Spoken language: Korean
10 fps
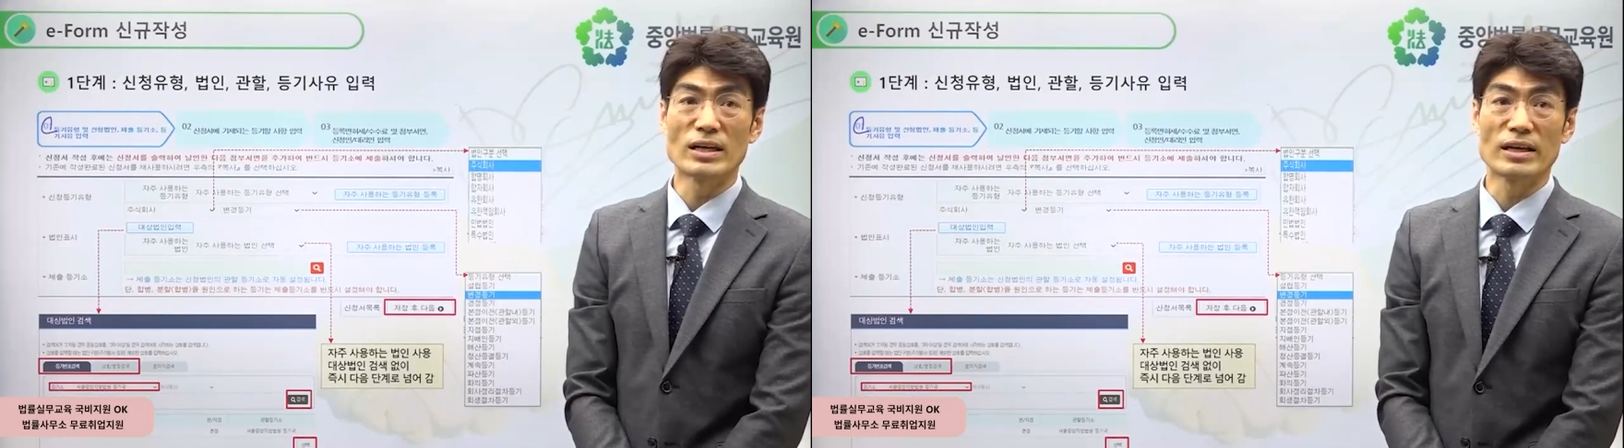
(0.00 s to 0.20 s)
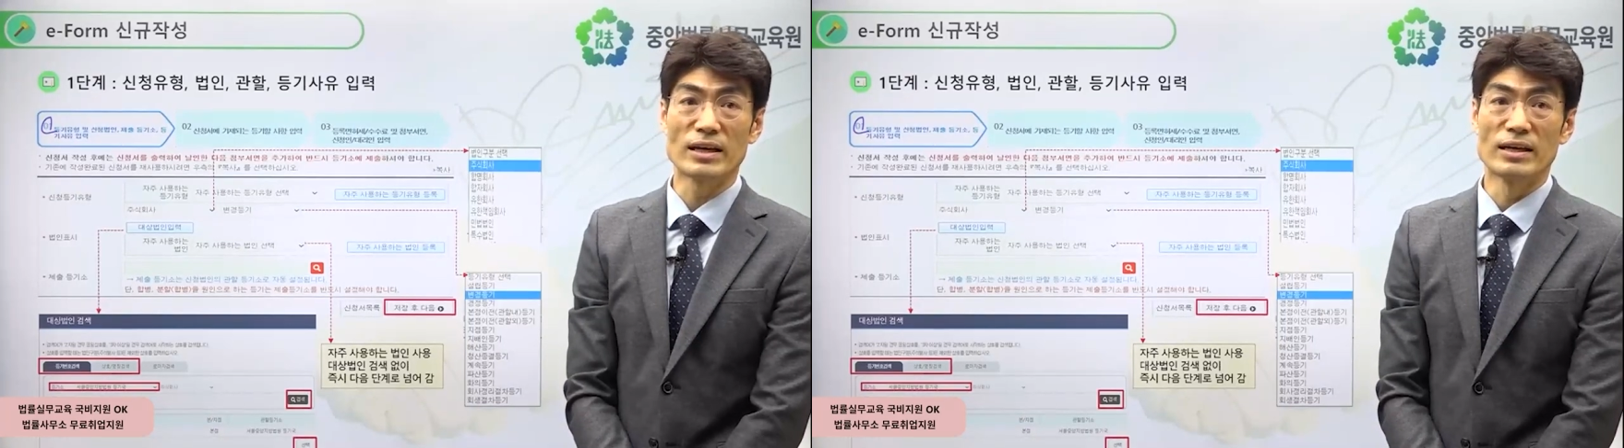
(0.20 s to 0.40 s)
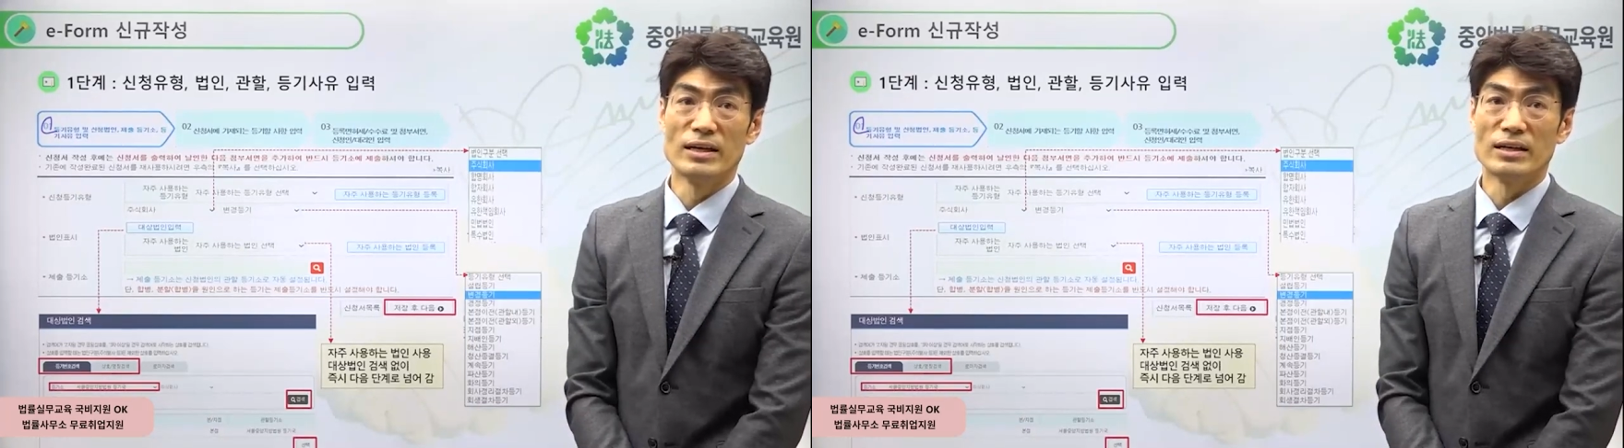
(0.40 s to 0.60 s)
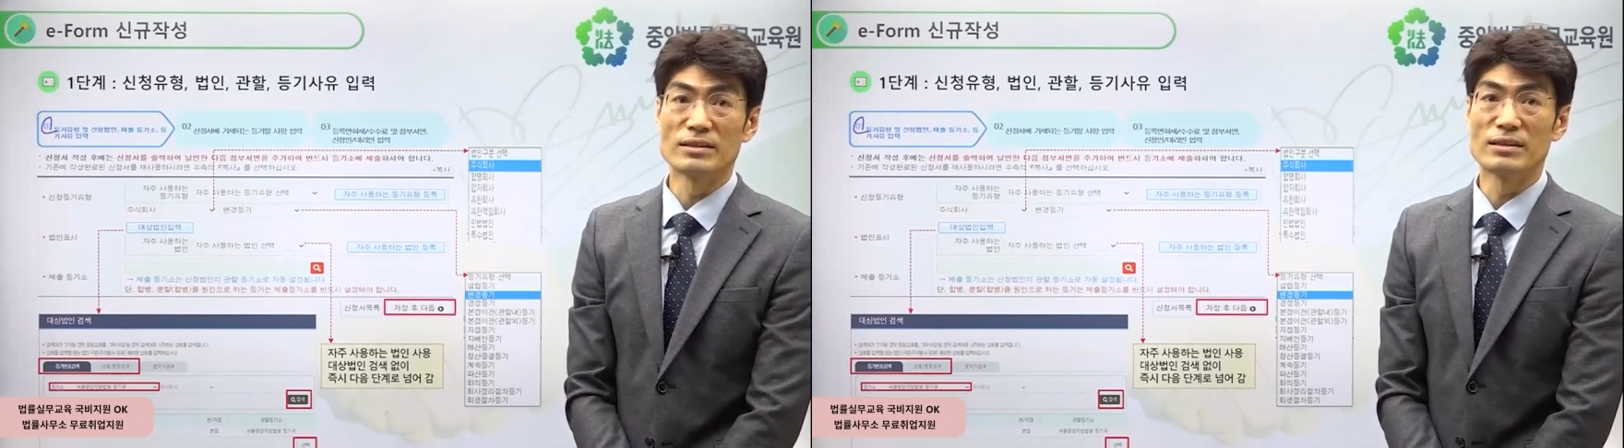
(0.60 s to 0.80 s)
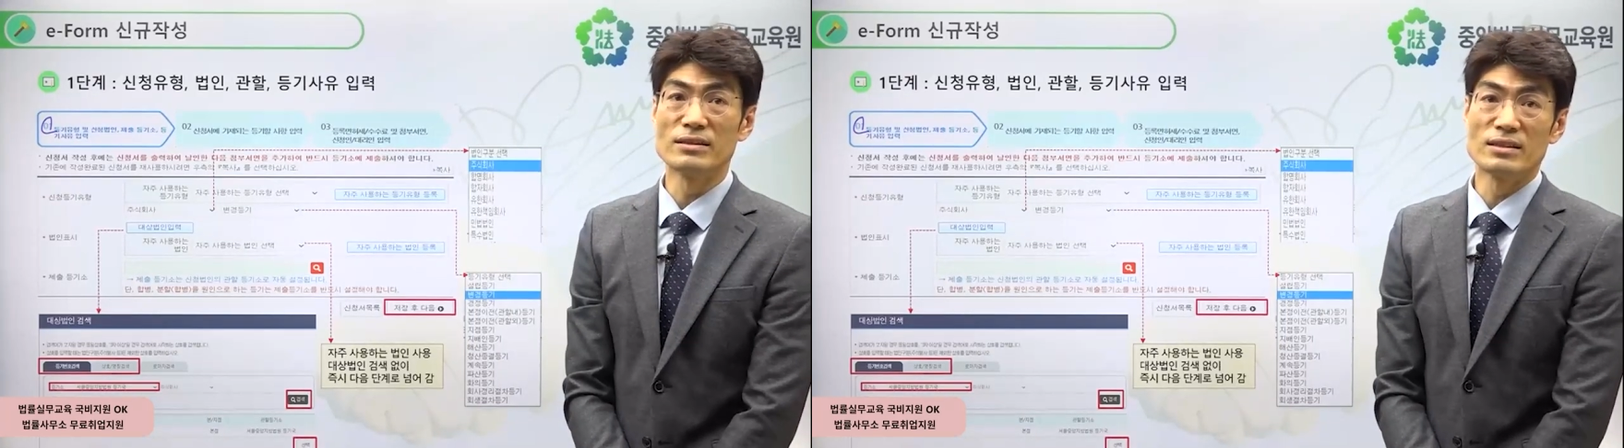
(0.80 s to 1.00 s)
아래
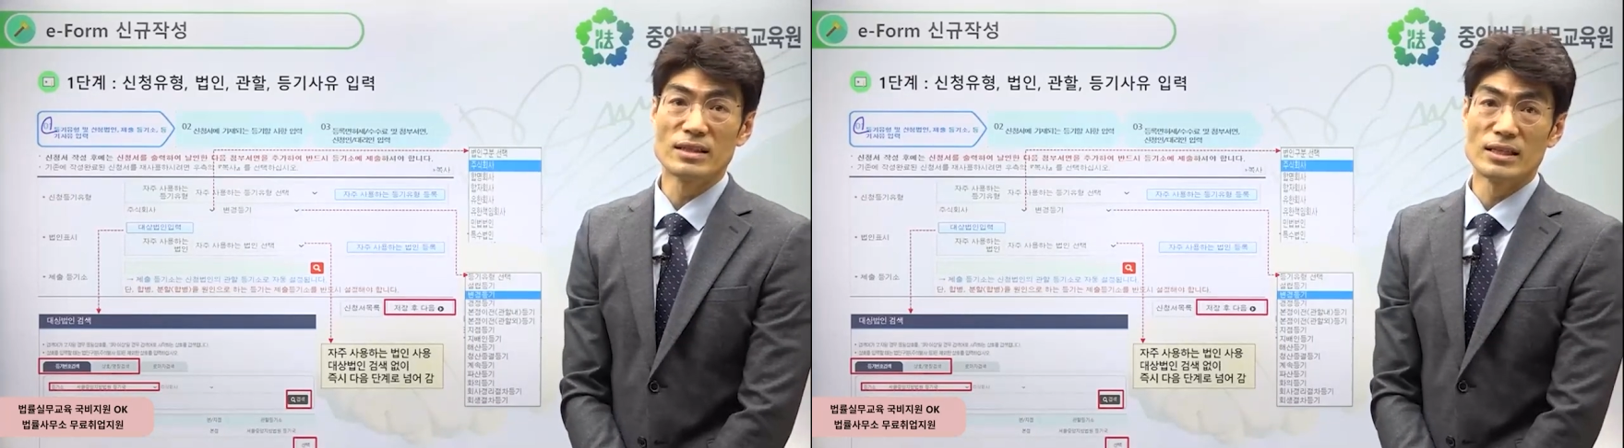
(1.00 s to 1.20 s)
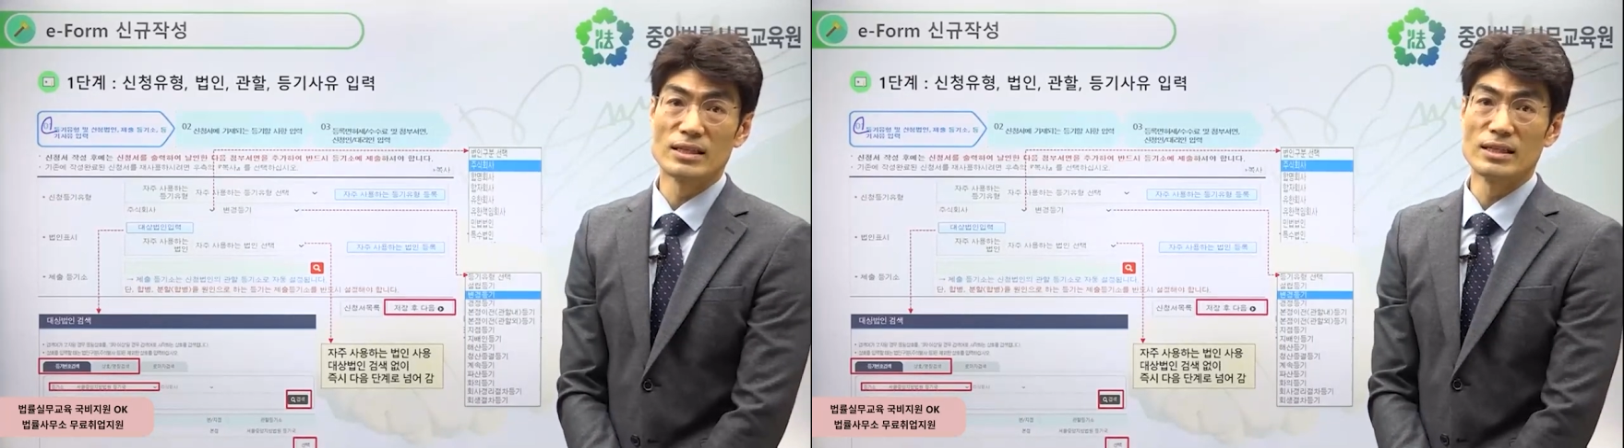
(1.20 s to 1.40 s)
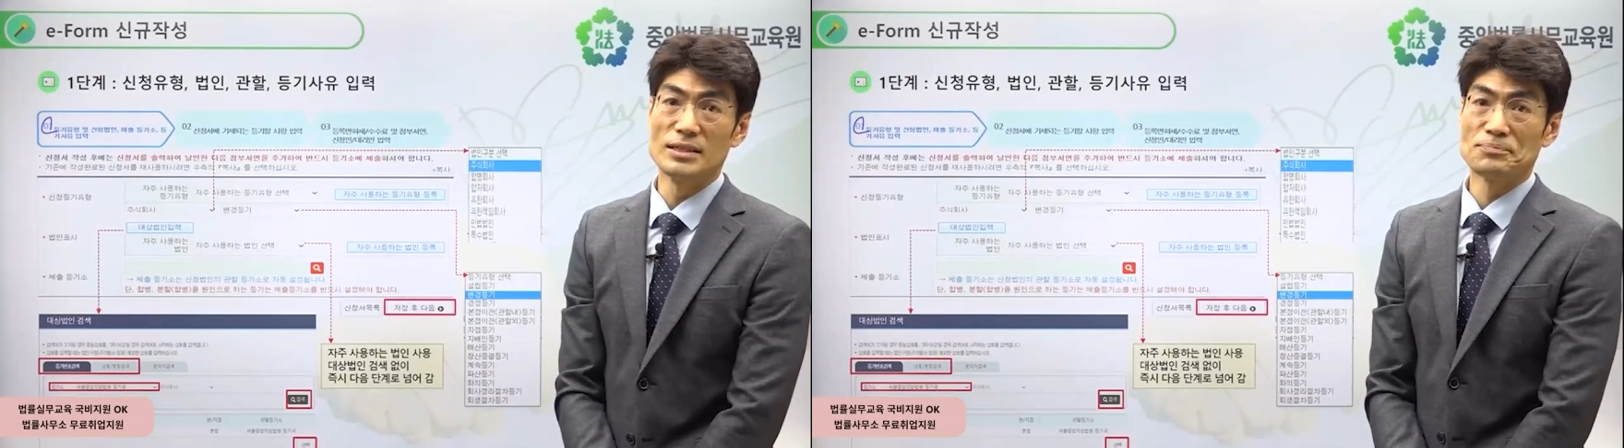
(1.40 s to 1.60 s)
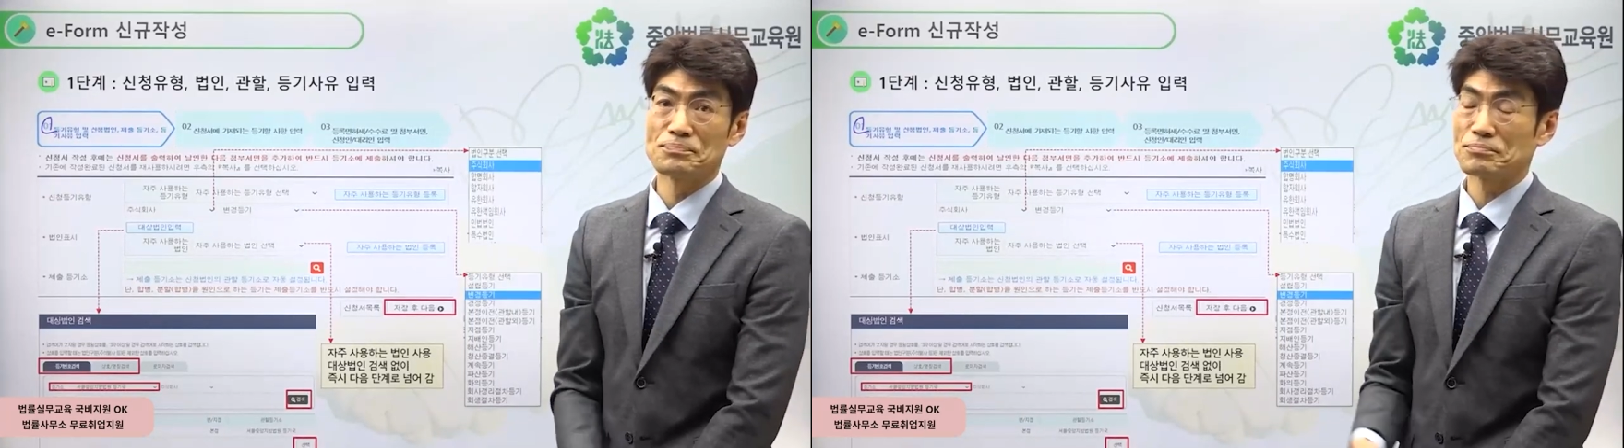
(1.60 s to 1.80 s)
어떤 등기를